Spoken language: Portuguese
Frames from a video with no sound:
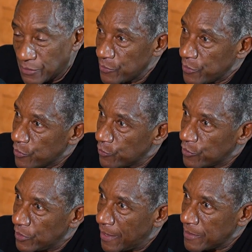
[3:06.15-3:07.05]
Então, eu,
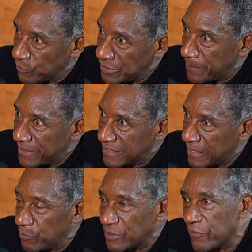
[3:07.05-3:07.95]
aí quando a empresa
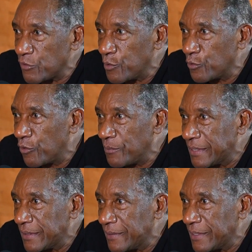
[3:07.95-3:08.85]
quebrou, eu estava no meu
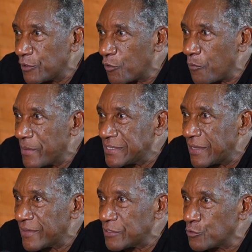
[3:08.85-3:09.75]
nome. Então, eu
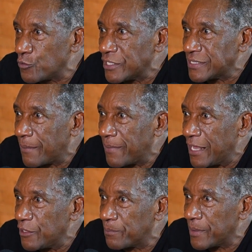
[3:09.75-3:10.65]
comecei a fazer os dois
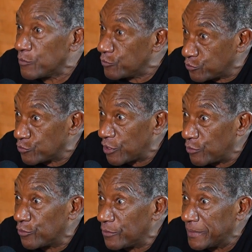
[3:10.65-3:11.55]
trabalhos para eu não sujar
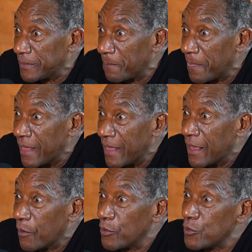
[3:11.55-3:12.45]
o nome.
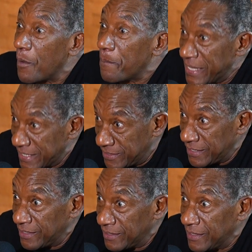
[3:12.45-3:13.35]
Quando eu
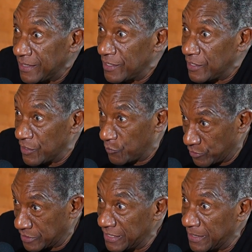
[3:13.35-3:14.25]
aprendi e
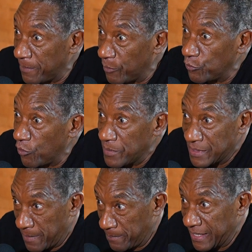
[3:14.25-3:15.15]
consegui limpar o nome
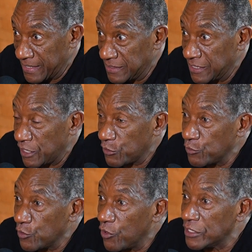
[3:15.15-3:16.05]
da empresa e deixar
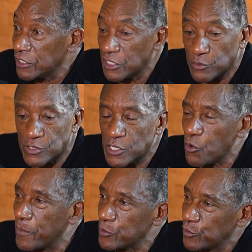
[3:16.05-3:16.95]
tudo em ordem, tinha
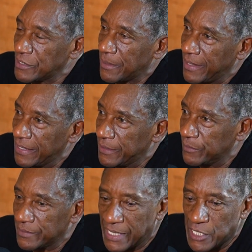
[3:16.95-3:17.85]
cinco pessoas trabalhando.
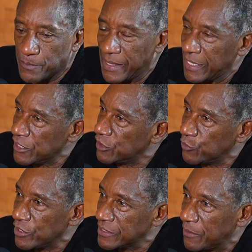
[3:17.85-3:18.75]
Três parentes e
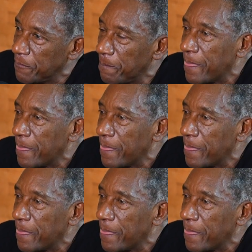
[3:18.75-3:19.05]
dois não.